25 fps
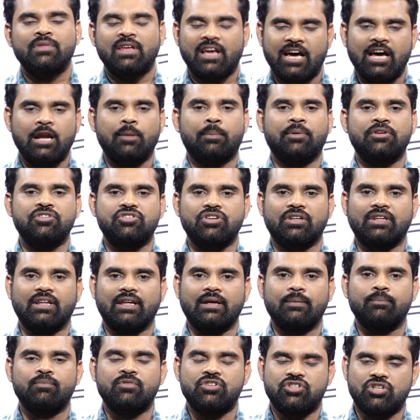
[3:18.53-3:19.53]
కనిపించింది
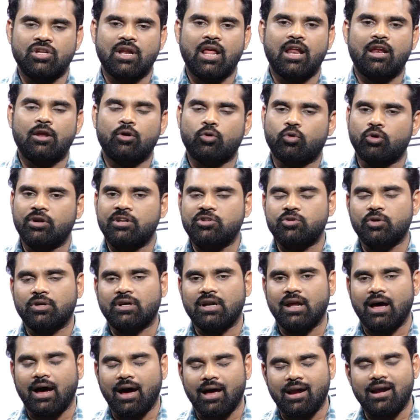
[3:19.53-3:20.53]
జిల్లాల్లో కొన్ని
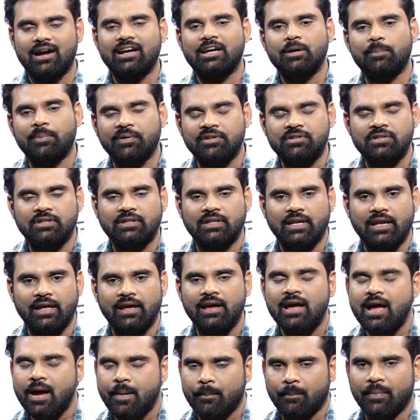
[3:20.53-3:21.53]
చోట్ల అలాంటి పరిస్థితులే
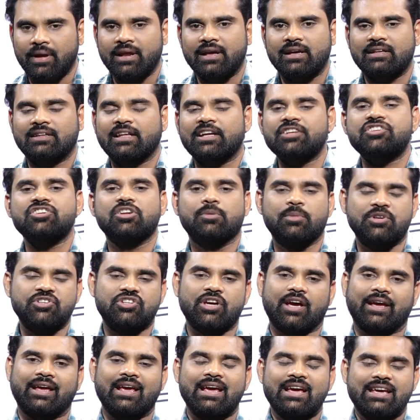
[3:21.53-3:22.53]
మనకి
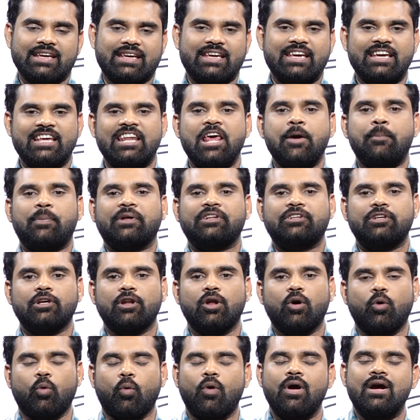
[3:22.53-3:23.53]
దర్శనమిచ్చాయి ఈ
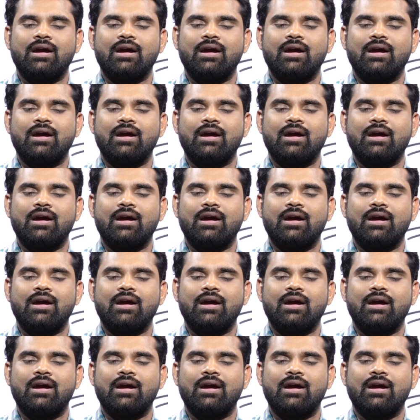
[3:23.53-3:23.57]
నేపథ్యంలో